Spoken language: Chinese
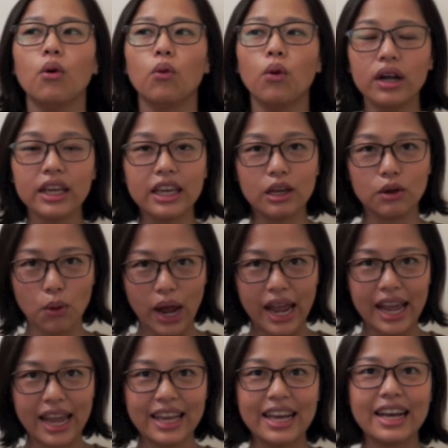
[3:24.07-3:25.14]
我以
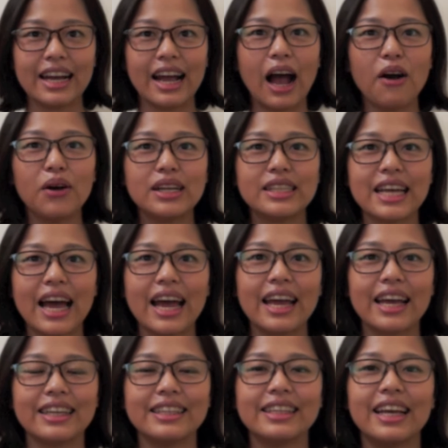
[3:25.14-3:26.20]
为他会
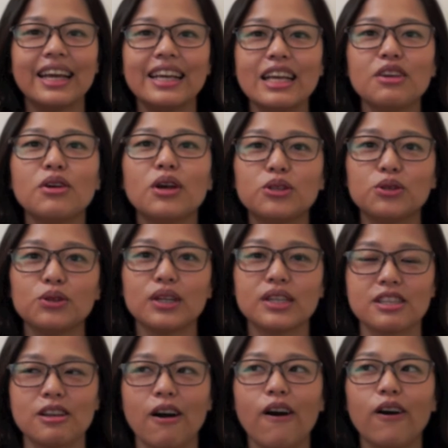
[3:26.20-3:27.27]
在呃音乐剧的
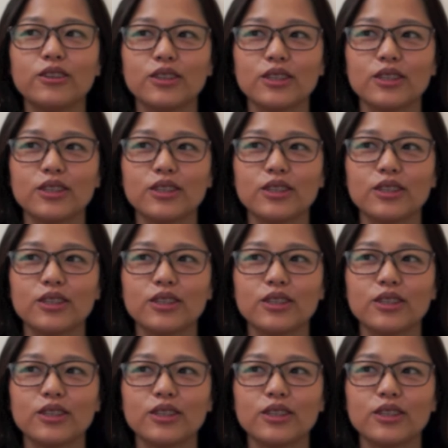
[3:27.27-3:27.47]
时候，